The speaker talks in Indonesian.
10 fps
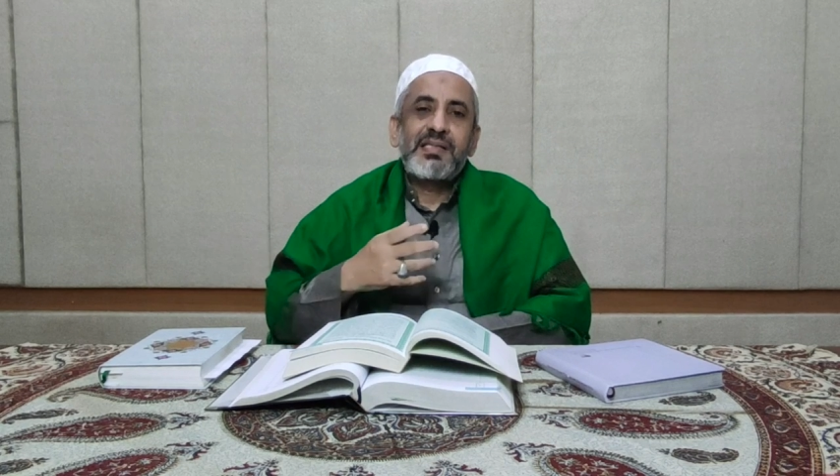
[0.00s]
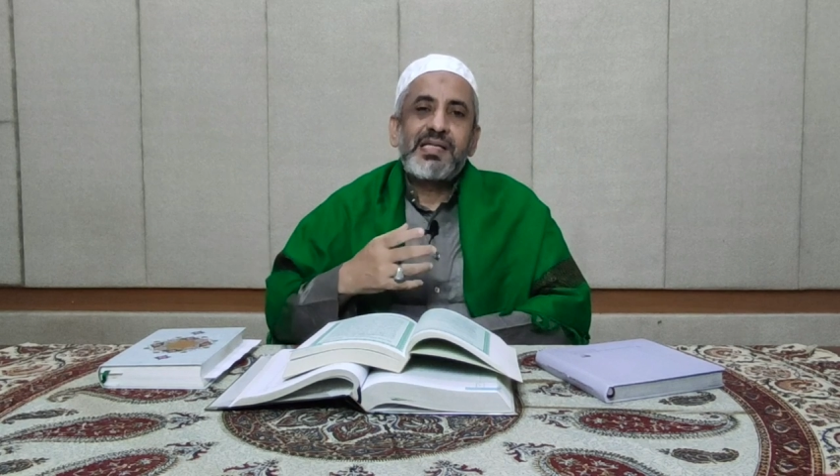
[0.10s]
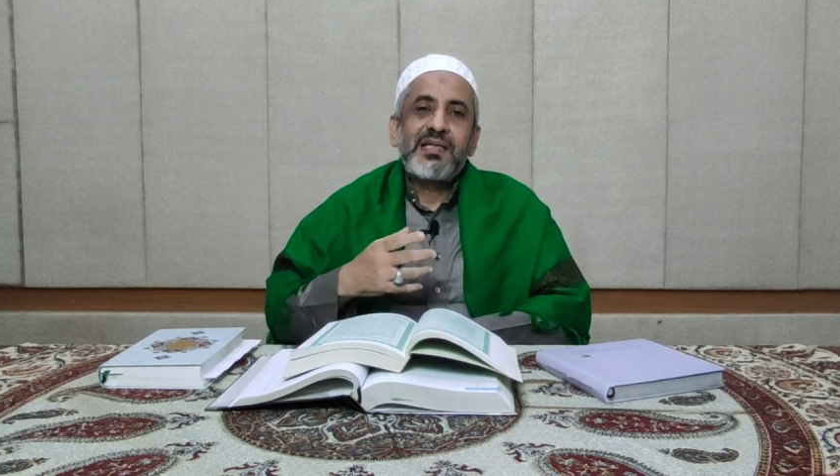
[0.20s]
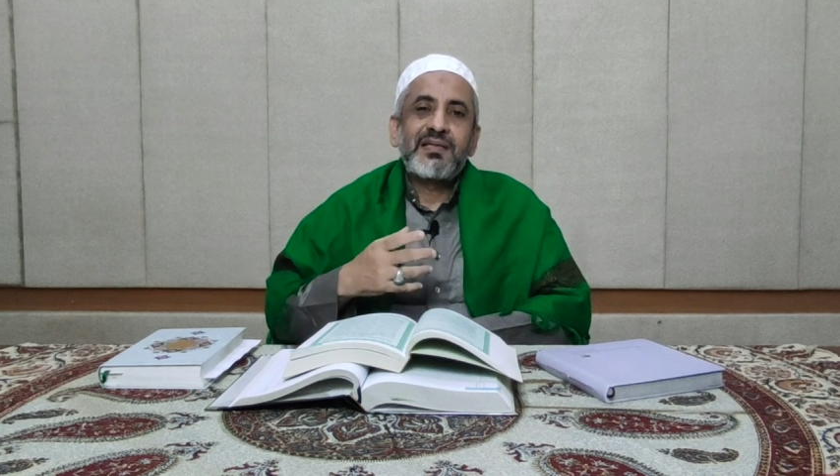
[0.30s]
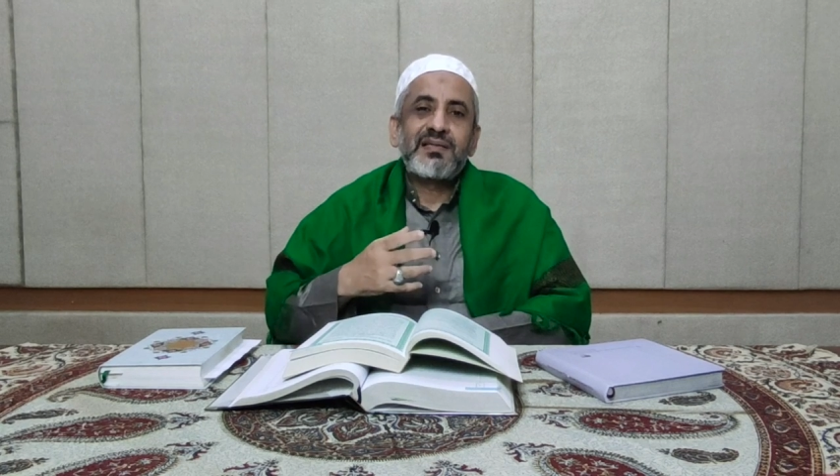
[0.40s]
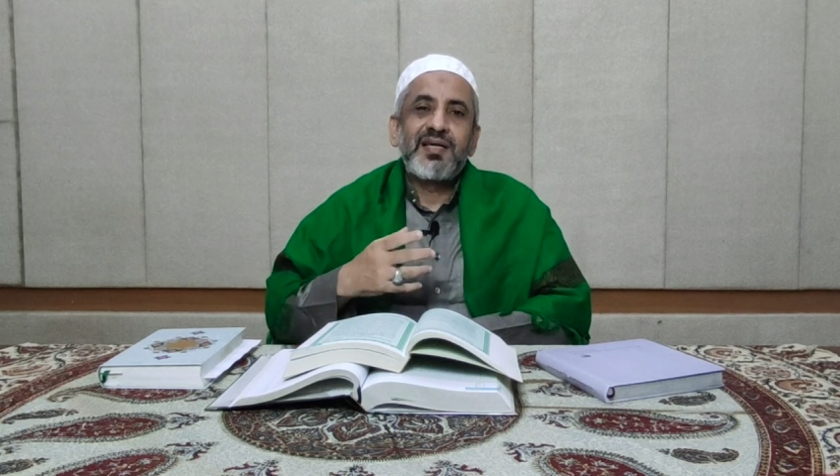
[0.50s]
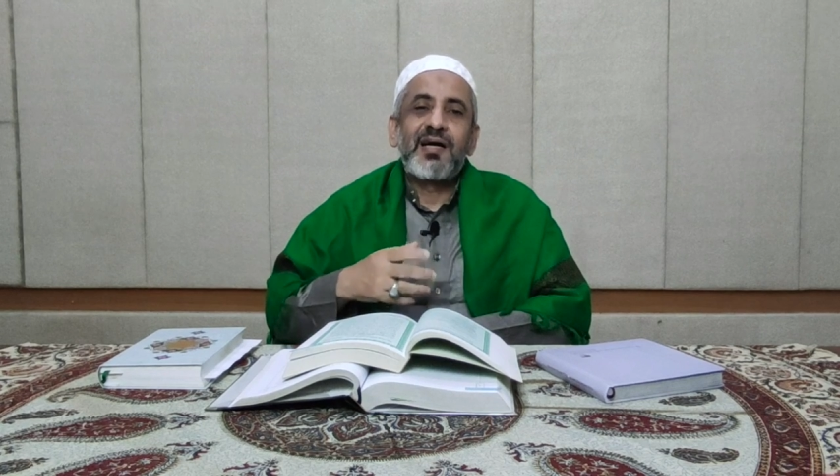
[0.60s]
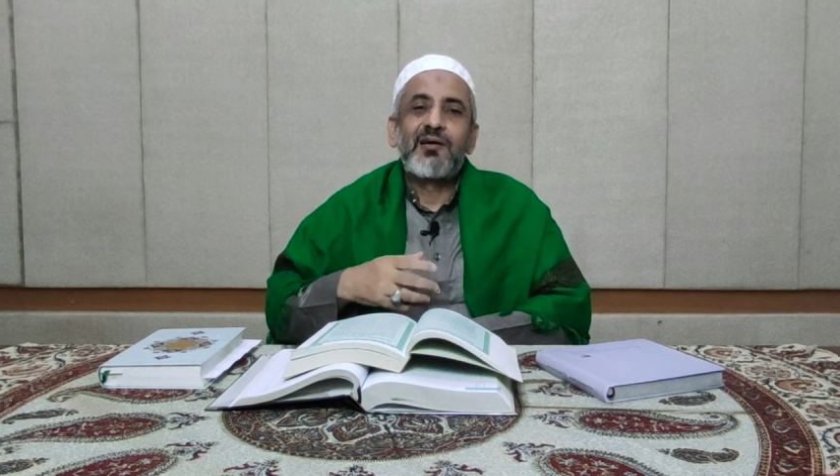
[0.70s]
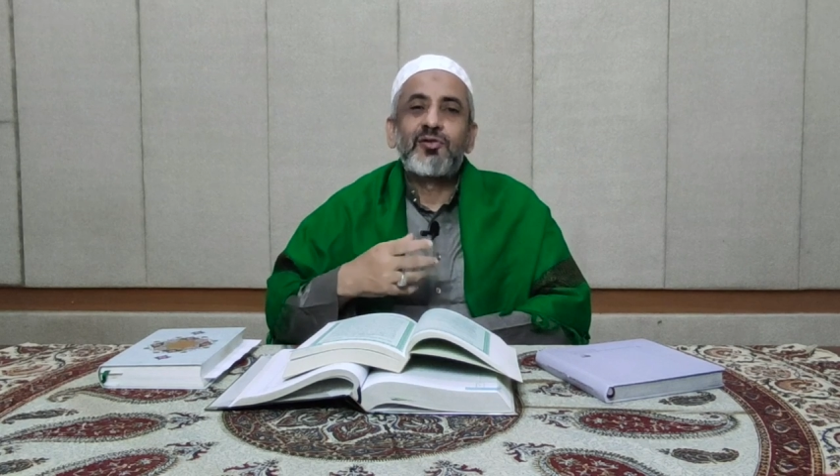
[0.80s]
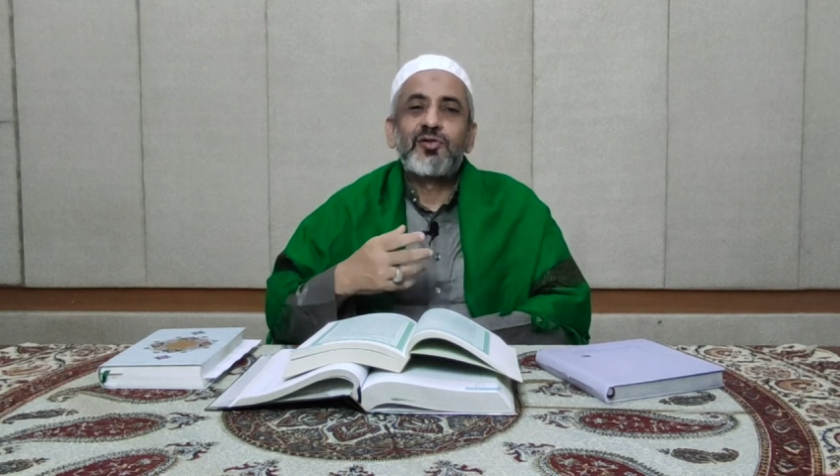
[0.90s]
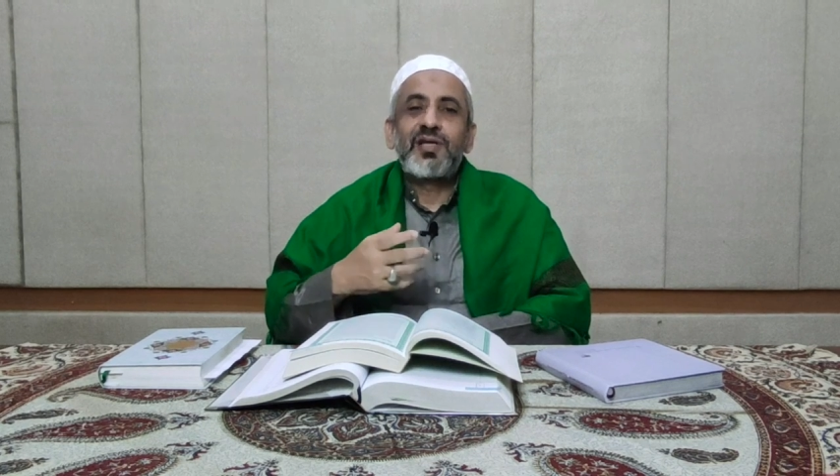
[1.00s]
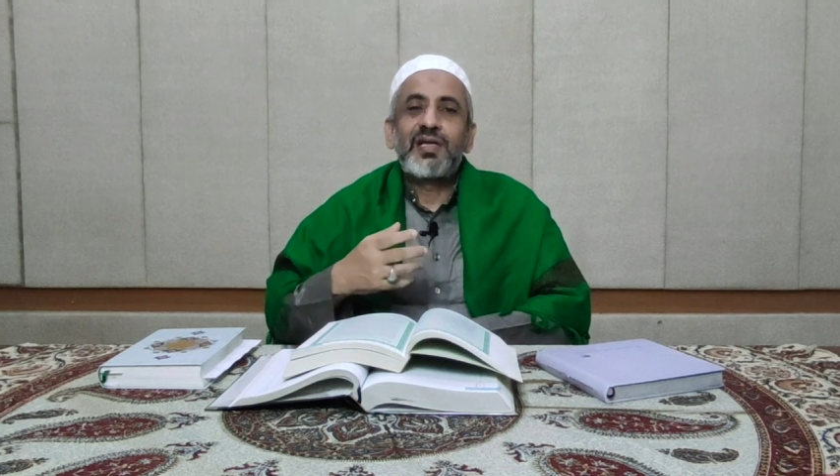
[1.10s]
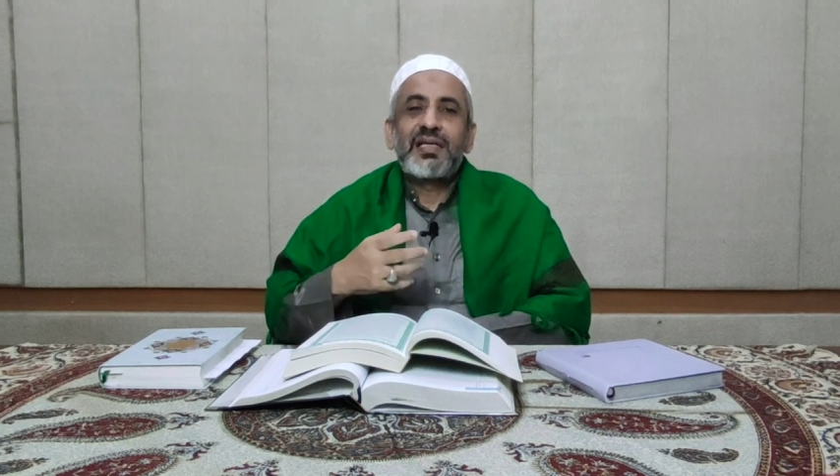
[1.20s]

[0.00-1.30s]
yang seharusnya